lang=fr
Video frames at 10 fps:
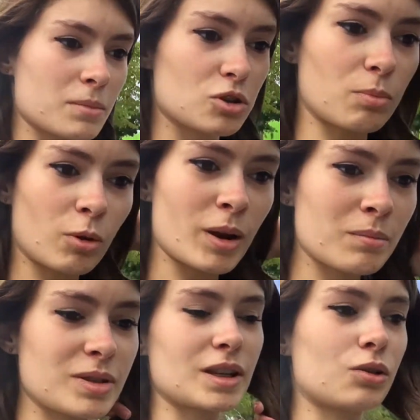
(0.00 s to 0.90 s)
ce le
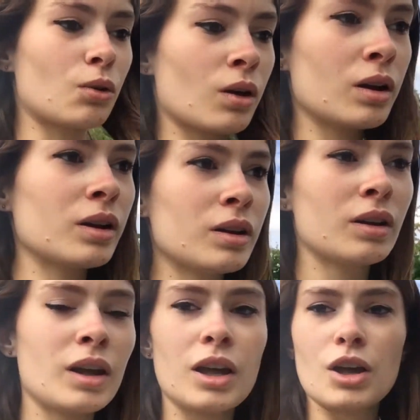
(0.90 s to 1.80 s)
problème c'est que
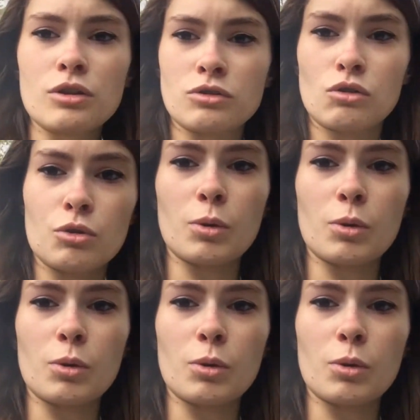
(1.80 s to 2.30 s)
celui